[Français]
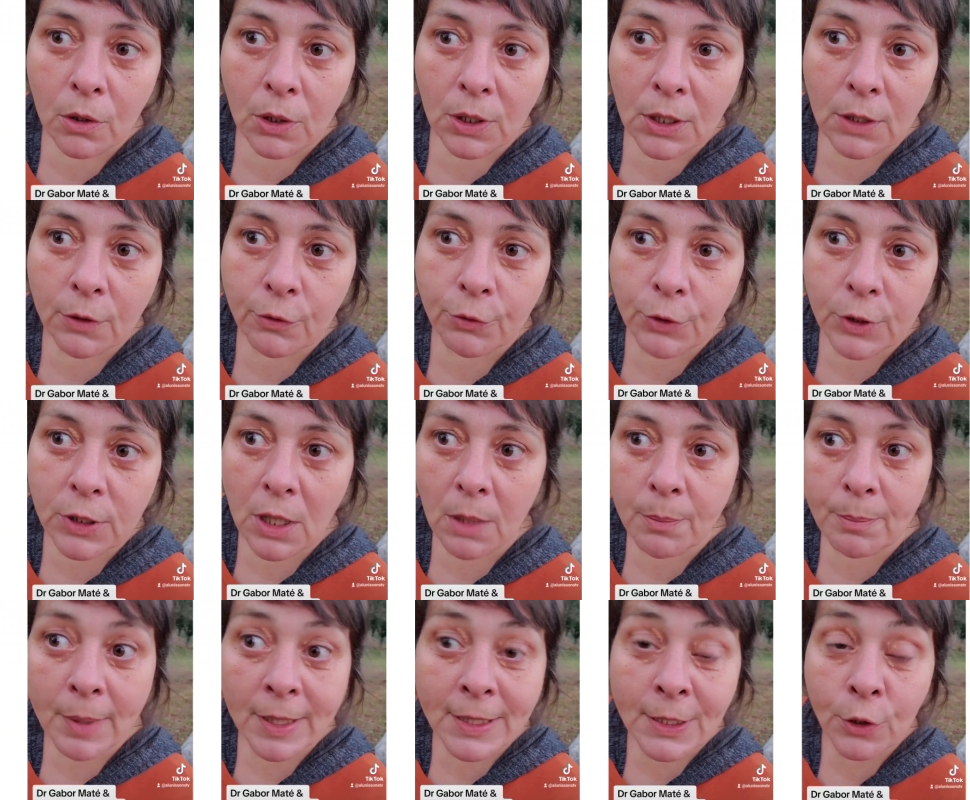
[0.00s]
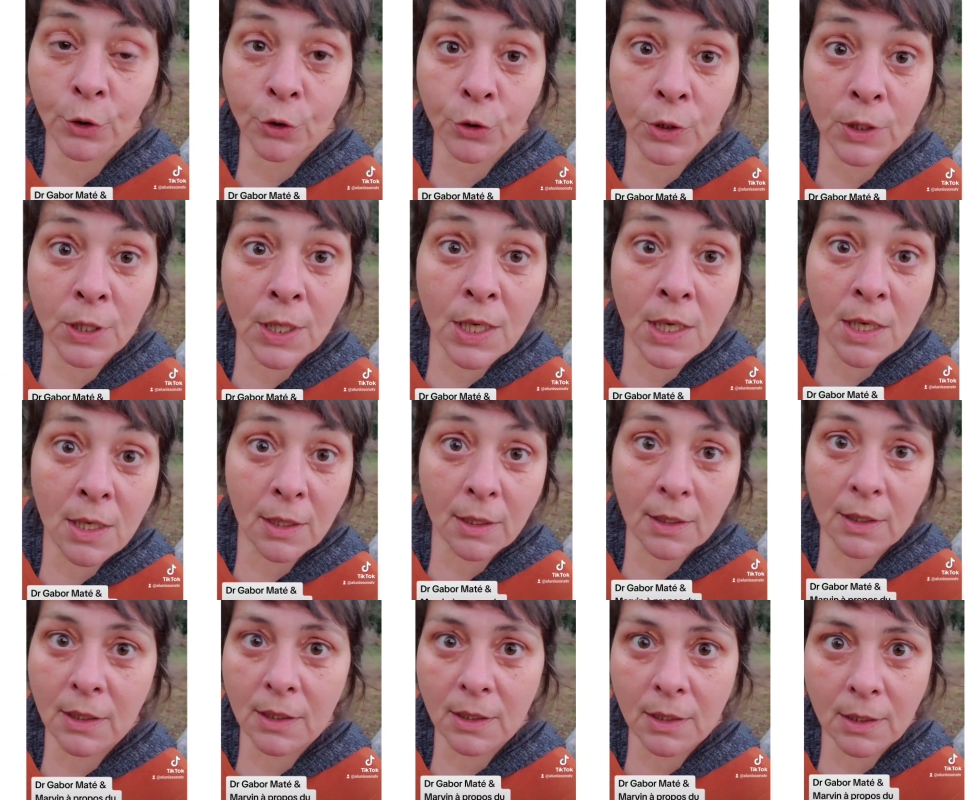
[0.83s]
qui vous a passionné,
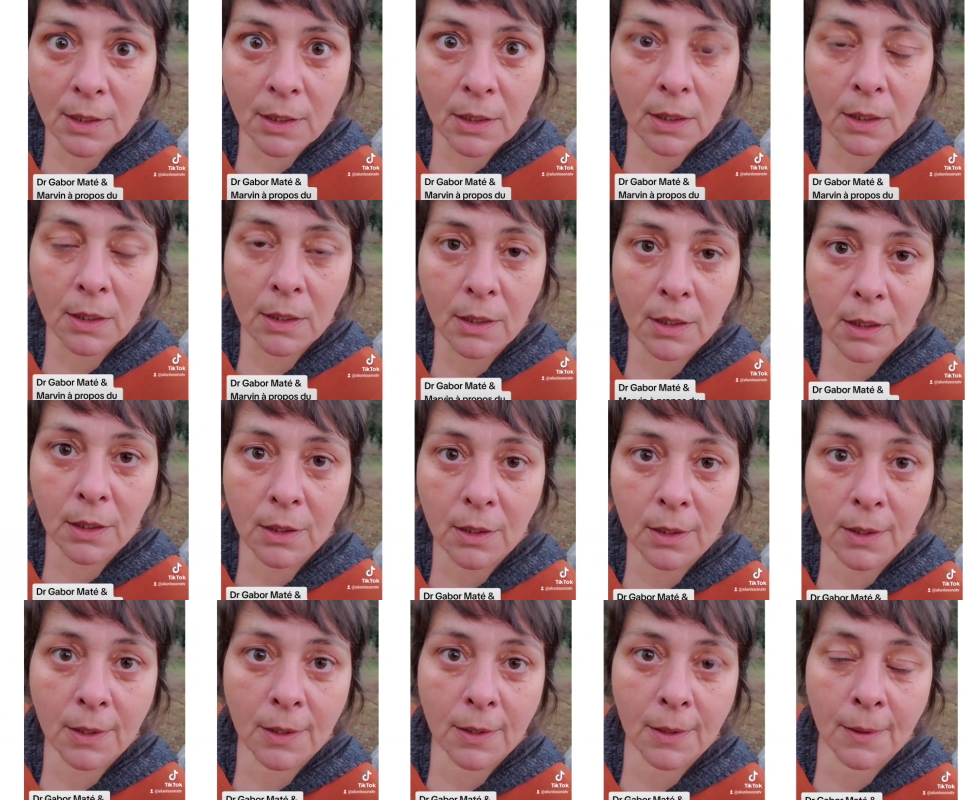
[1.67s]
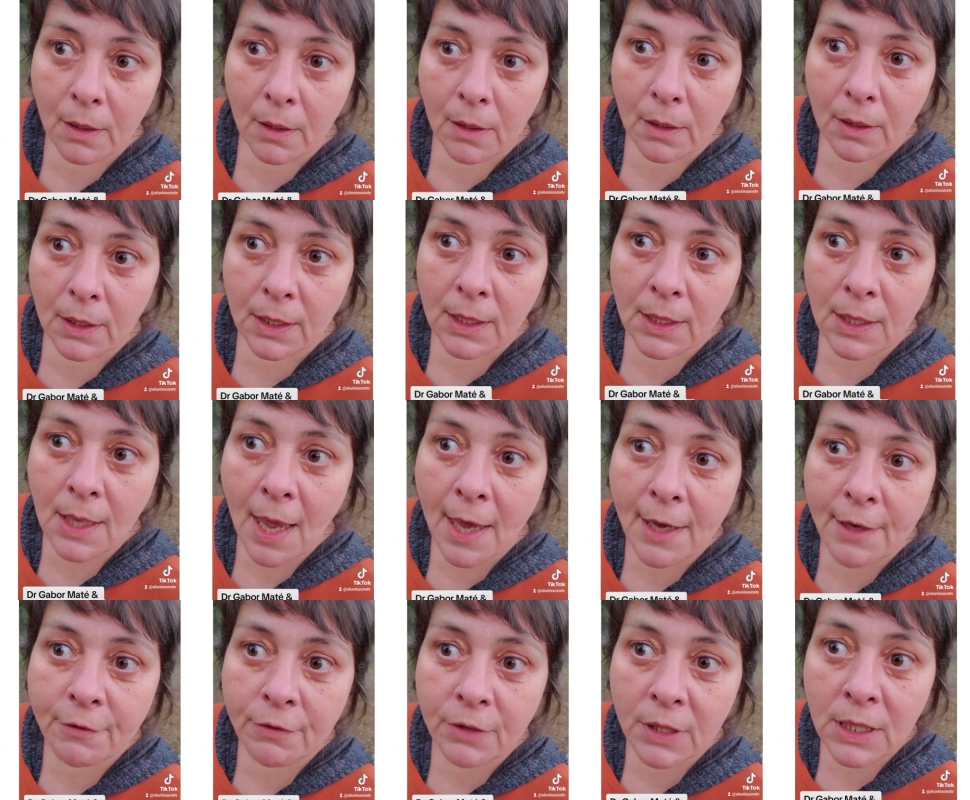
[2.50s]
qui, euh, qui a
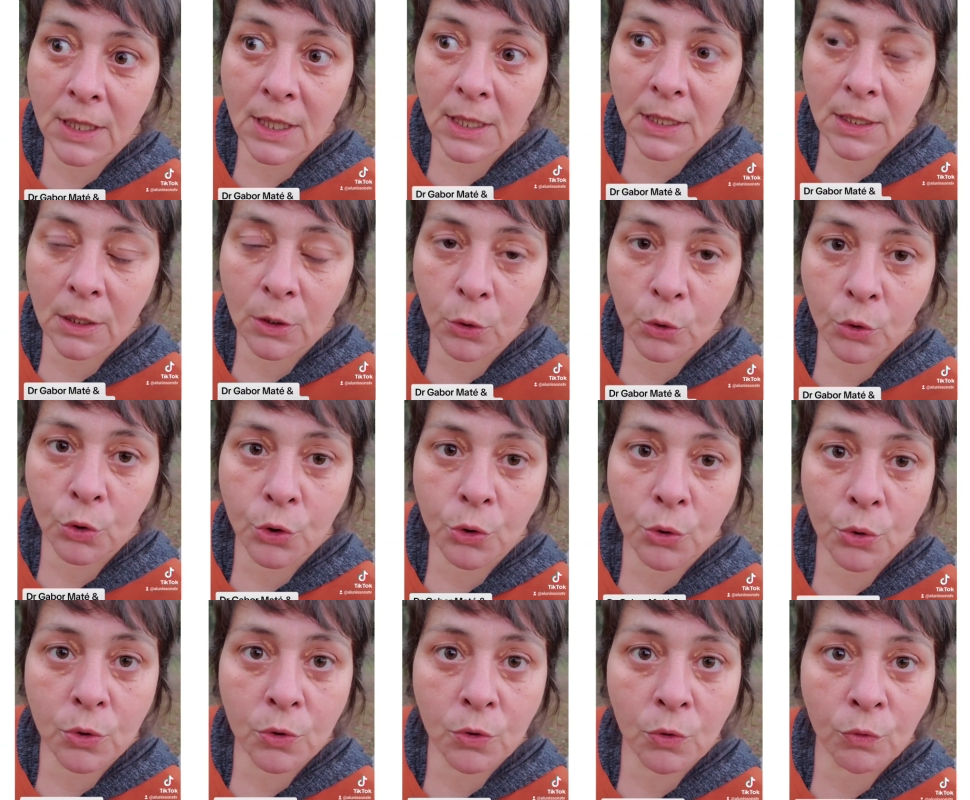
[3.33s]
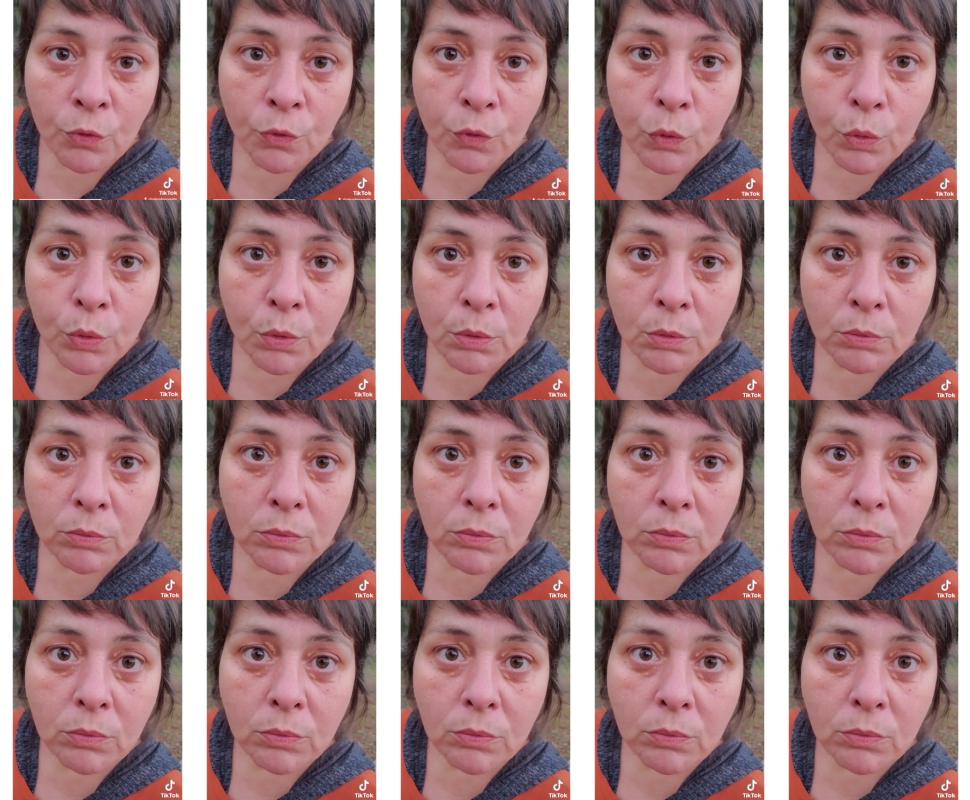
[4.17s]
éveillé quelque chose en vous.